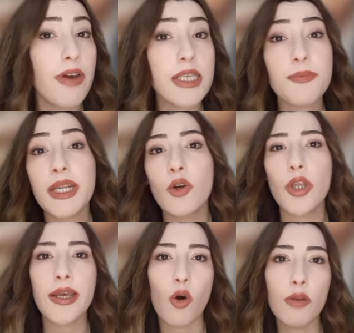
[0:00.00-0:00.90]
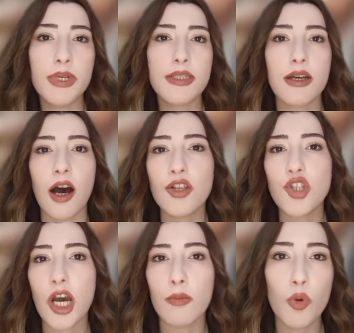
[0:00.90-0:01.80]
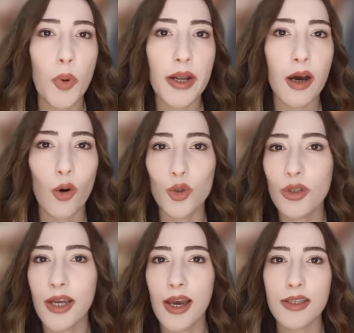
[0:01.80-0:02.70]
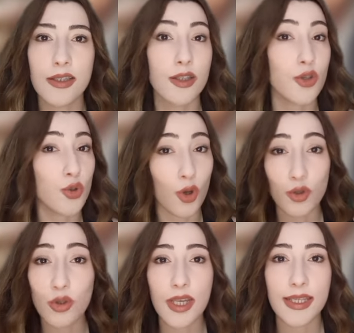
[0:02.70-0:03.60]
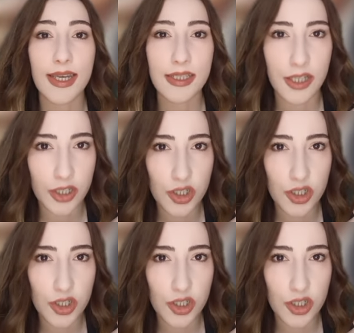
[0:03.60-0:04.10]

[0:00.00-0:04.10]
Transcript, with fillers: Evet milyoner olmadı ancak bu para onun hayatını sonsuza dek